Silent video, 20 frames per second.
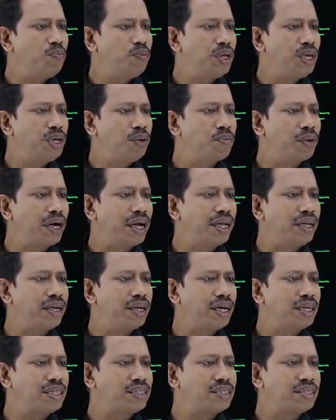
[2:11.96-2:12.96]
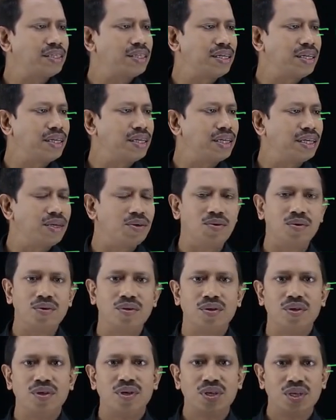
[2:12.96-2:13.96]
পি মাইনাস কিউ
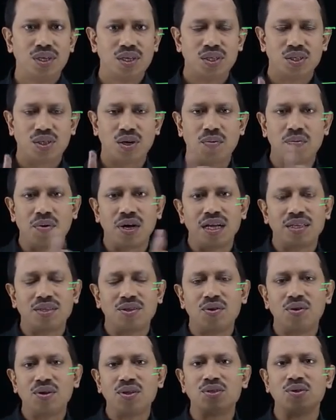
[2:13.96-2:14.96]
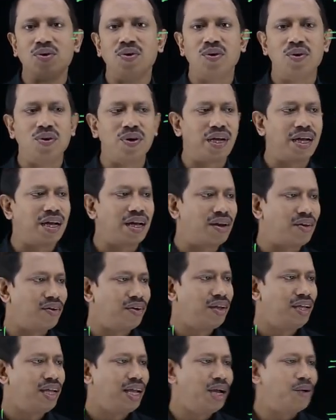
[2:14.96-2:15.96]
সব ঘাতগুলো যোগ হয়ে গেল
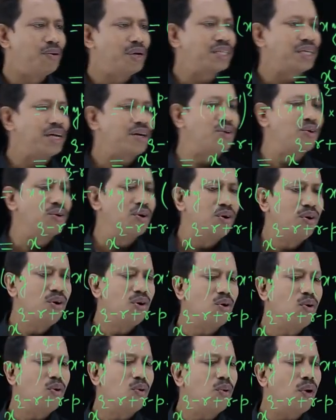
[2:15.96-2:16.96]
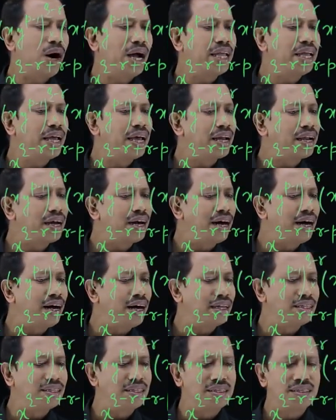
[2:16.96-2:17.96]
এবার দেখো ওয়াই এর
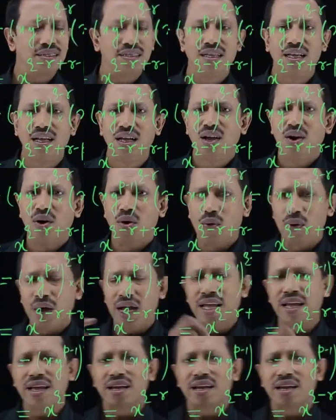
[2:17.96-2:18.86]
ঘাত ওয়াই